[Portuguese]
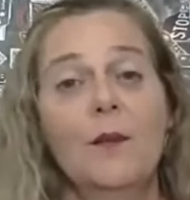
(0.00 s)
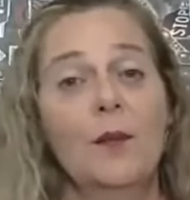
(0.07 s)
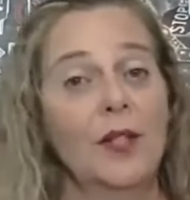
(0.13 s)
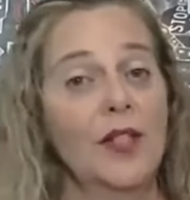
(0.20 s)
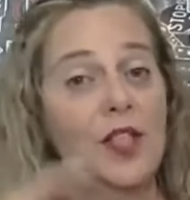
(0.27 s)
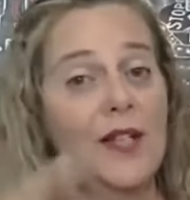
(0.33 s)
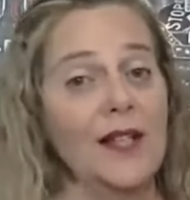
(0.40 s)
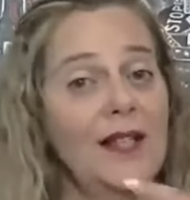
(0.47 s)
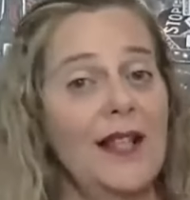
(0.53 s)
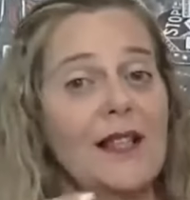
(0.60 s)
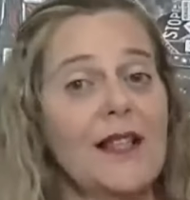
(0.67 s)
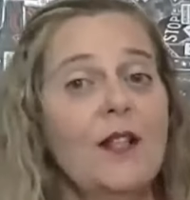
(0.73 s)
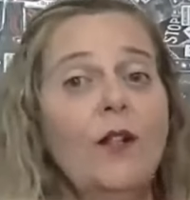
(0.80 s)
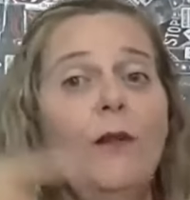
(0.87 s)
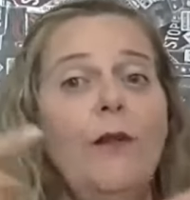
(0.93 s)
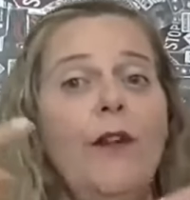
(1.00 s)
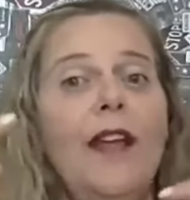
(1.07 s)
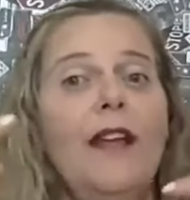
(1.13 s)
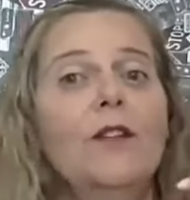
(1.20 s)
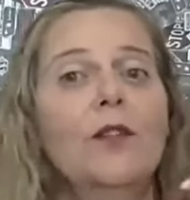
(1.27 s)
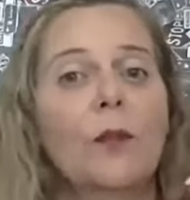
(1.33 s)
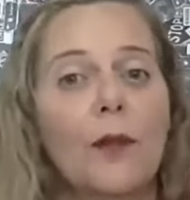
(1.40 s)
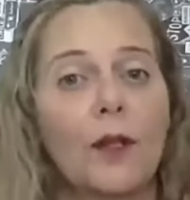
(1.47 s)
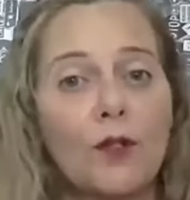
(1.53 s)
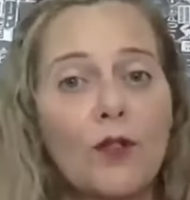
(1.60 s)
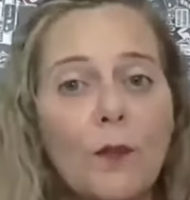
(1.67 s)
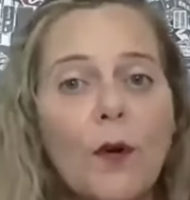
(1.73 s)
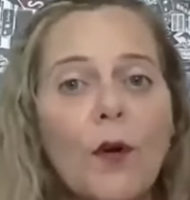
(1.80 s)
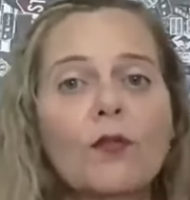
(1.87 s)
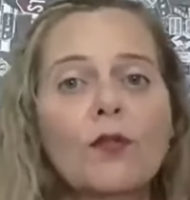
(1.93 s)
porque já está sendo feito
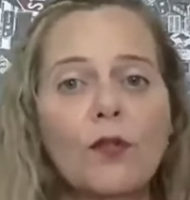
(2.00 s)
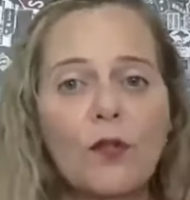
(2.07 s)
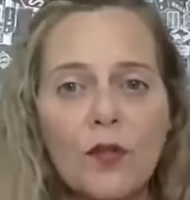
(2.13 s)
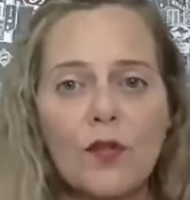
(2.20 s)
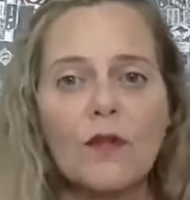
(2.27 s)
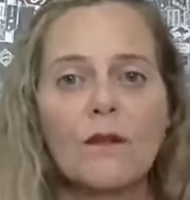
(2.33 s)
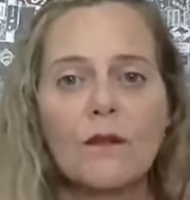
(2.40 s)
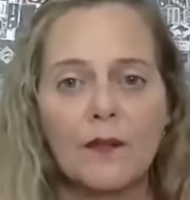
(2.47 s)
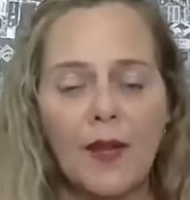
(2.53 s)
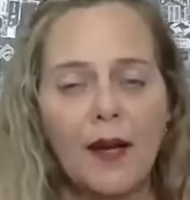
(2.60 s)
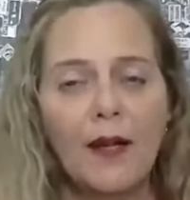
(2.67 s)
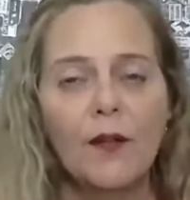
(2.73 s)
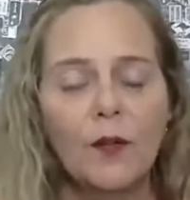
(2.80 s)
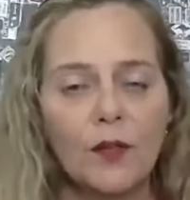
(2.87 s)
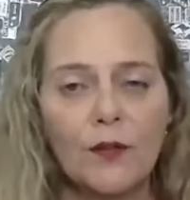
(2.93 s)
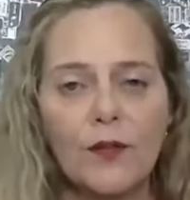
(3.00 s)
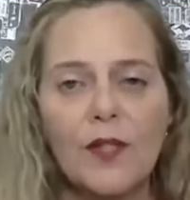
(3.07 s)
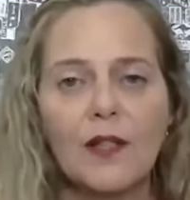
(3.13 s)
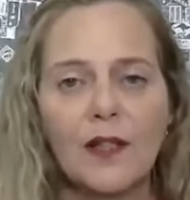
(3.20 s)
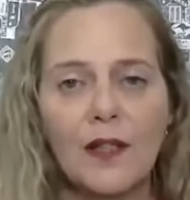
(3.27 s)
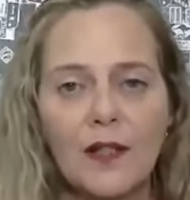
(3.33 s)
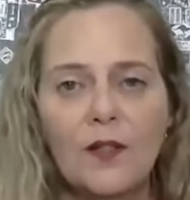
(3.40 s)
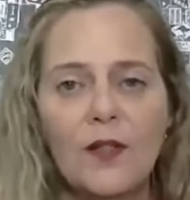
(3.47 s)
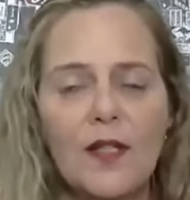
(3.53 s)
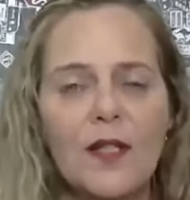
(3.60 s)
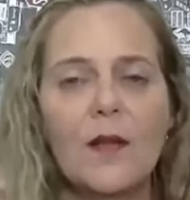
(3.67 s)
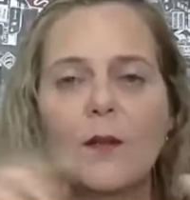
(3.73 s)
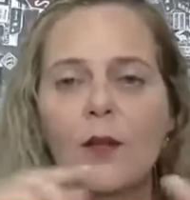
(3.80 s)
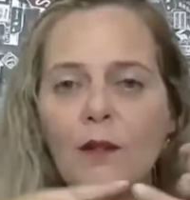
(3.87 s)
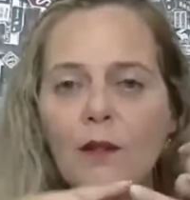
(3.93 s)
pelos pontos, tá? Enquanto você está dando
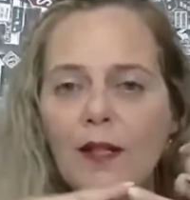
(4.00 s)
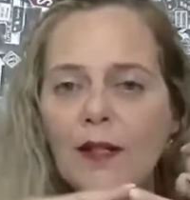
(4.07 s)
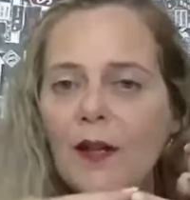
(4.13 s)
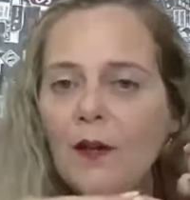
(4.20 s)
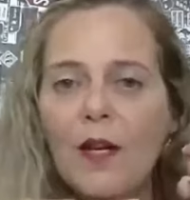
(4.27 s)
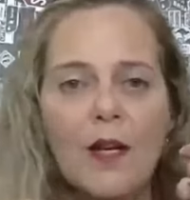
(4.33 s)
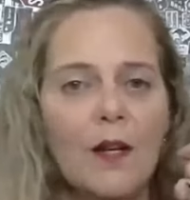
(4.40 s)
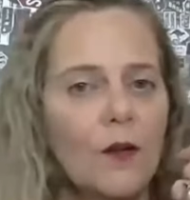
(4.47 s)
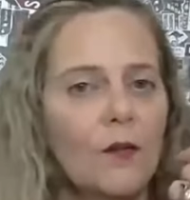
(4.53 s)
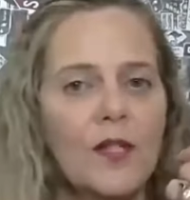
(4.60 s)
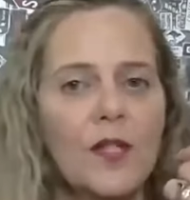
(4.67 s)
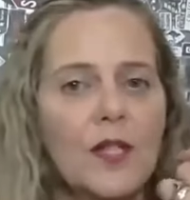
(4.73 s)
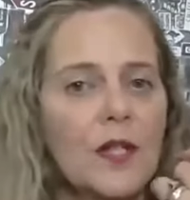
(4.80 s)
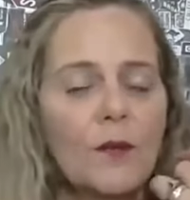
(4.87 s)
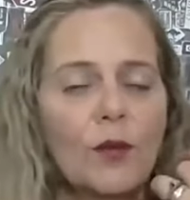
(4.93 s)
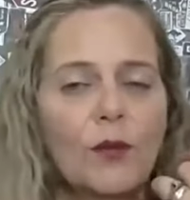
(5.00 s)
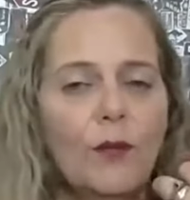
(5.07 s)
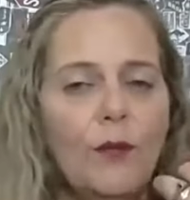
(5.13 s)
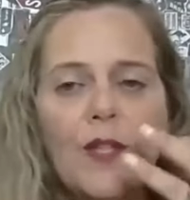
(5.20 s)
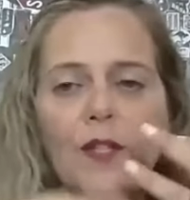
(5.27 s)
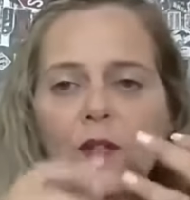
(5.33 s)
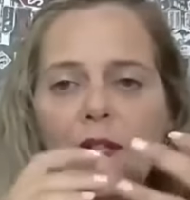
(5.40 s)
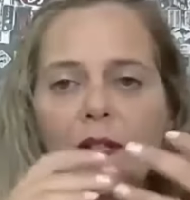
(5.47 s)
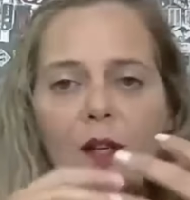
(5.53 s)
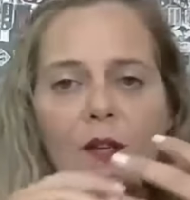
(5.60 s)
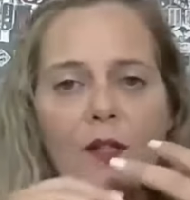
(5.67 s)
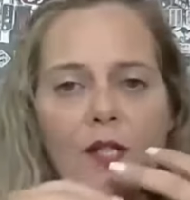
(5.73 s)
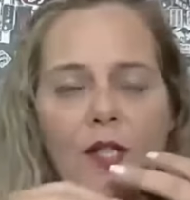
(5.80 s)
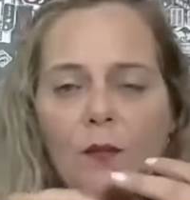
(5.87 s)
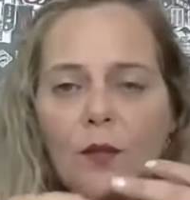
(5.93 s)
estímulo, ele vai dar um estímulo físico, ele dá
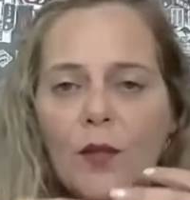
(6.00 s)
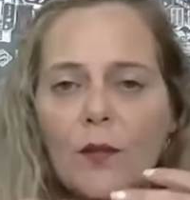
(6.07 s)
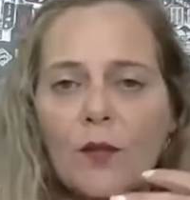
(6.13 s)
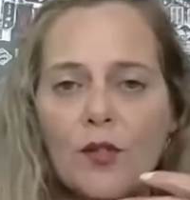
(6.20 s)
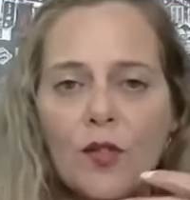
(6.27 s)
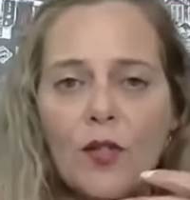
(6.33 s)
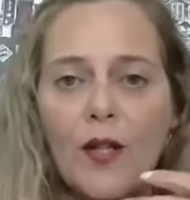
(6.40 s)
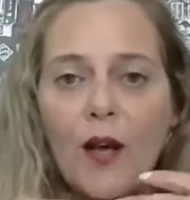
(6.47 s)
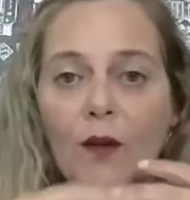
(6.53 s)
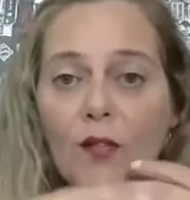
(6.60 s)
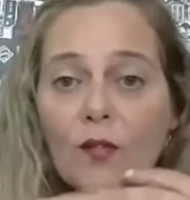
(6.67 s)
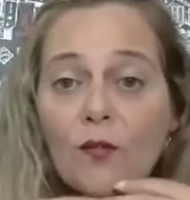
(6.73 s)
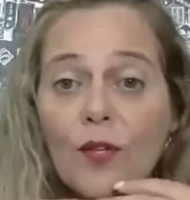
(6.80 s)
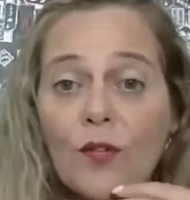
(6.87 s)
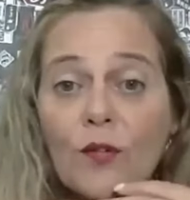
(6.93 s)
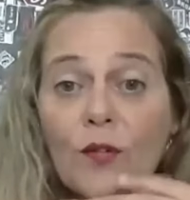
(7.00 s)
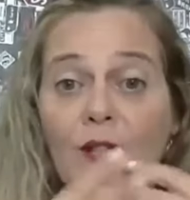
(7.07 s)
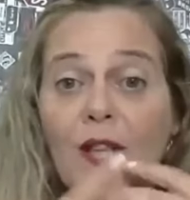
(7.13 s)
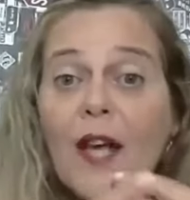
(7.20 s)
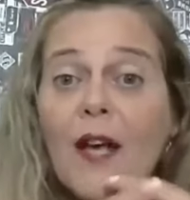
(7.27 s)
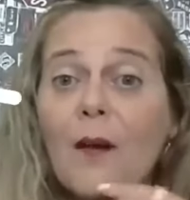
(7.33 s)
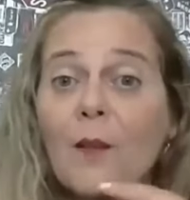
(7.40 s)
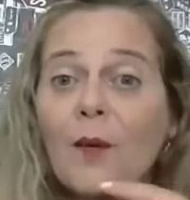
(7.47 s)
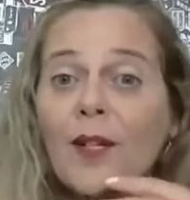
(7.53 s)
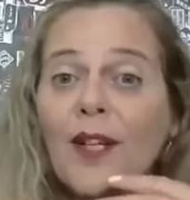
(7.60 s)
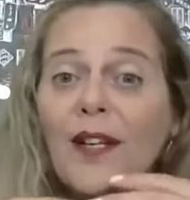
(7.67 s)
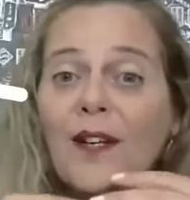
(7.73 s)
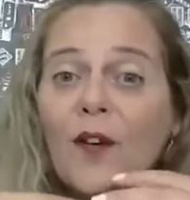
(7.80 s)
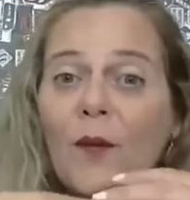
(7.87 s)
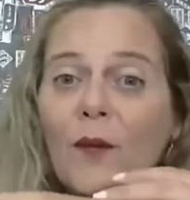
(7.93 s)
um estímulo emocional, as duas coisas.
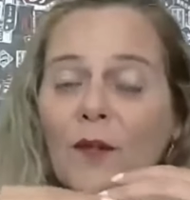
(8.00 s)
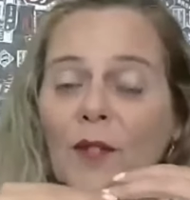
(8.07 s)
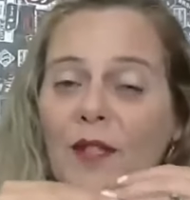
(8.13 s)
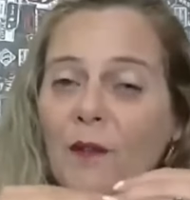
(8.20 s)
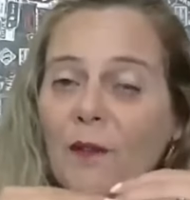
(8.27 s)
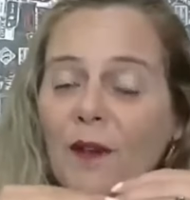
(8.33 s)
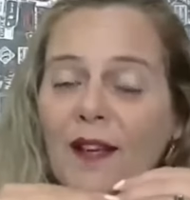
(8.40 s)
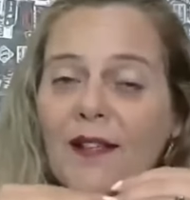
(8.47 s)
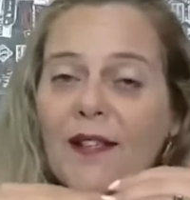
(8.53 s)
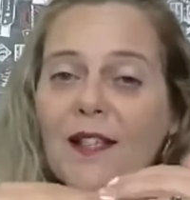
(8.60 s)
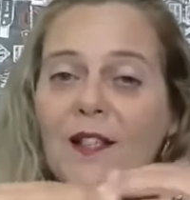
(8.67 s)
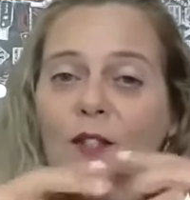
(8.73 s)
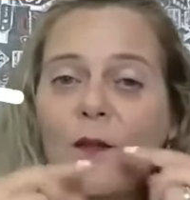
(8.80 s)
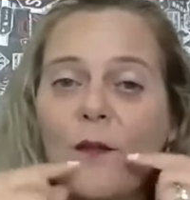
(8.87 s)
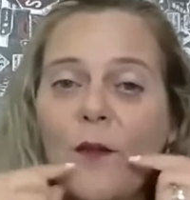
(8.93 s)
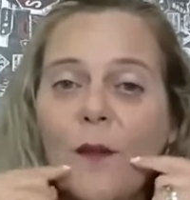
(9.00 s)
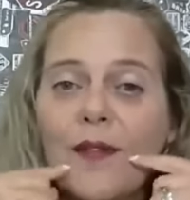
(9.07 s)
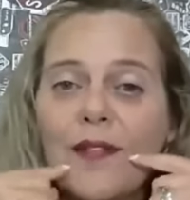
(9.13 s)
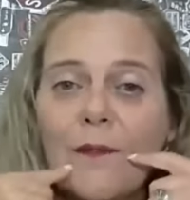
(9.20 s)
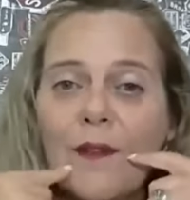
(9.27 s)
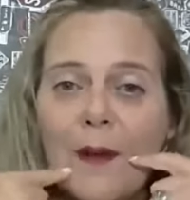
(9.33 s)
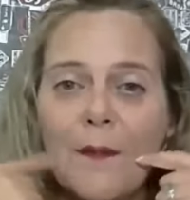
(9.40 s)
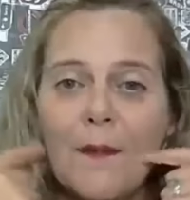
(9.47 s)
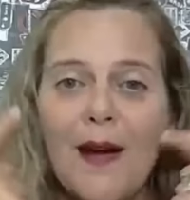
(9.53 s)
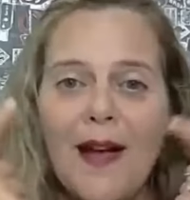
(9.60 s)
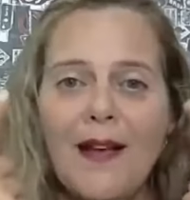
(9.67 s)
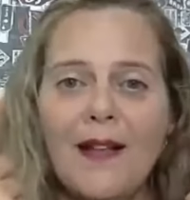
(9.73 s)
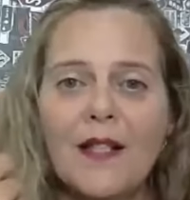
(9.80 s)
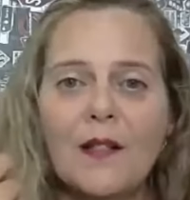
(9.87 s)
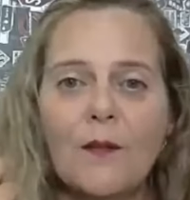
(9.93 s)
Porém, como você faz isso, começa a ficar
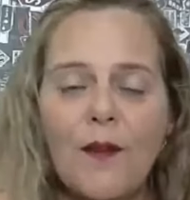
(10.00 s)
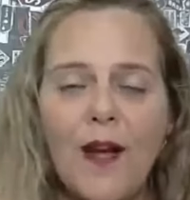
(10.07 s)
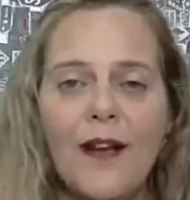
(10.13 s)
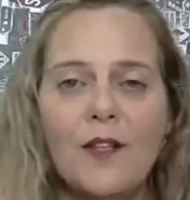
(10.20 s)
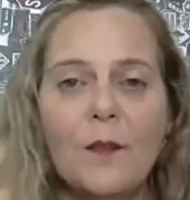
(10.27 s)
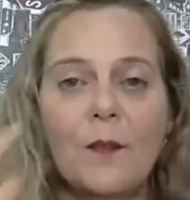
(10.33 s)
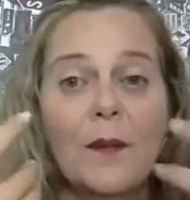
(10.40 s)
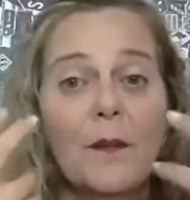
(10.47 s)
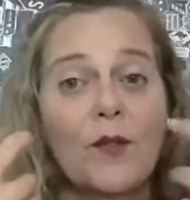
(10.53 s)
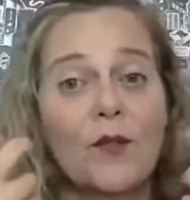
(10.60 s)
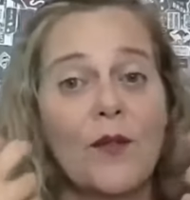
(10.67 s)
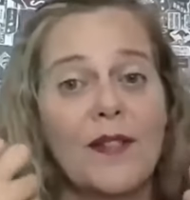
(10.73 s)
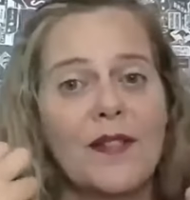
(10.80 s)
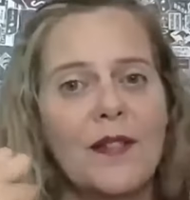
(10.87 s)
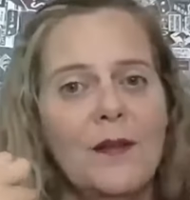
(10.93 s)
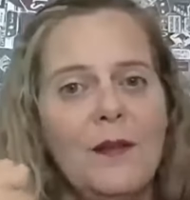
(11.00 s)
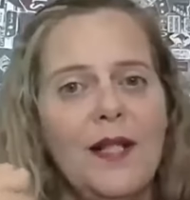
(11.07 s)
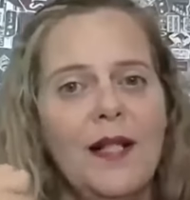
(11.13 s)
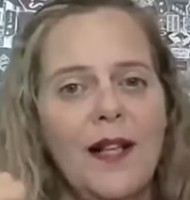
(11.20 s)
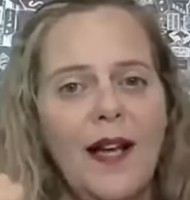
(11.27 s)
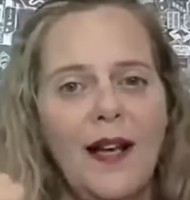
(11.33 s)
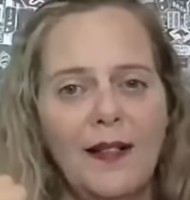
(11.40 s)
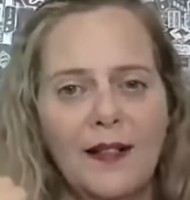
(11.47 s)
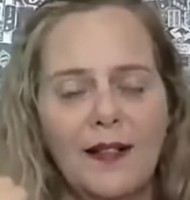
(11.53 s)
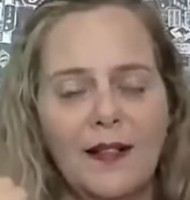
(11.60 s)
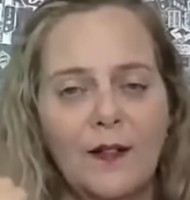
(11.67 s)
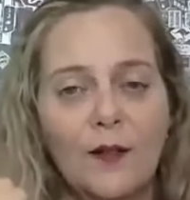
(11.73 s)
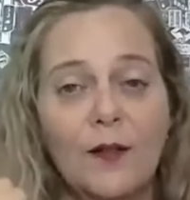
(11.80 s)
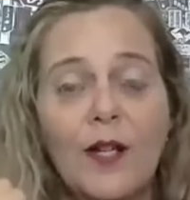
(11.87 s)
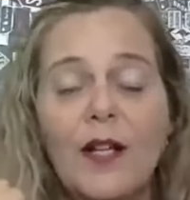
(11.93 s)
mais fácil para a pessoa assimilar
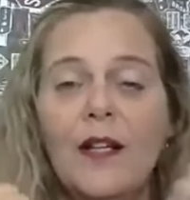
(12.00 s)
aquilo.